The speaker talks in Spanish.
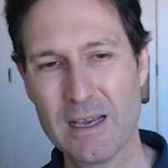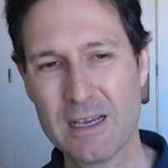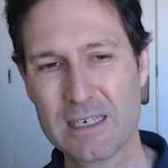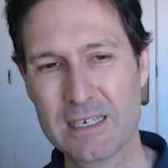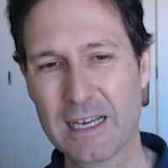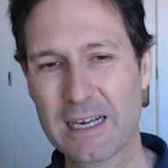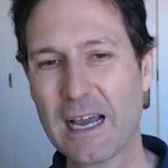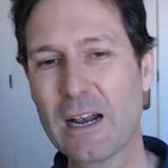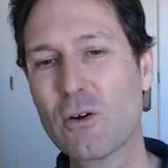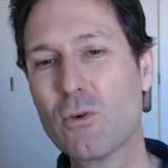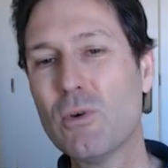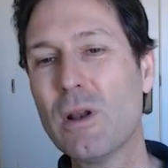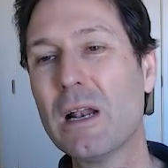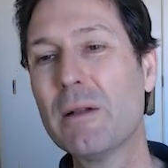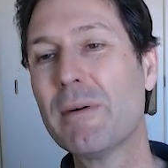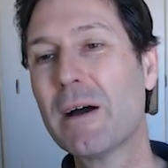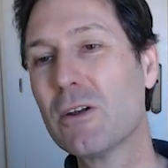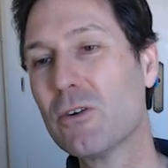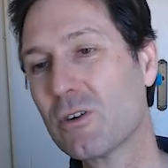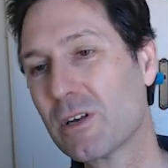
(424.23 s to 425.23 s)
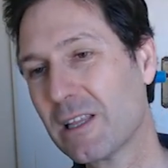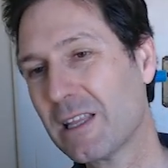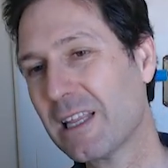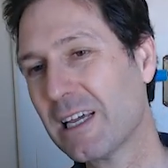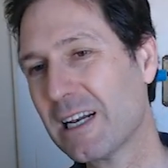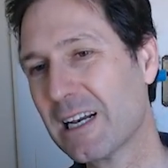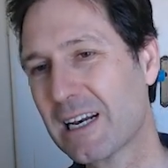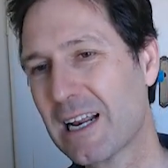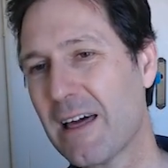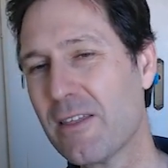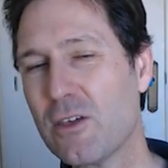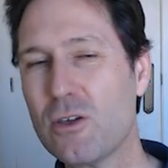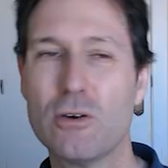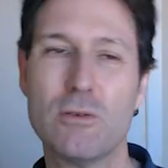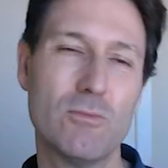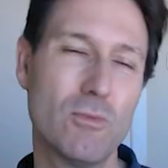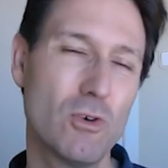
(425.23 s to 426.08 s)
Se calcula el valor del radio.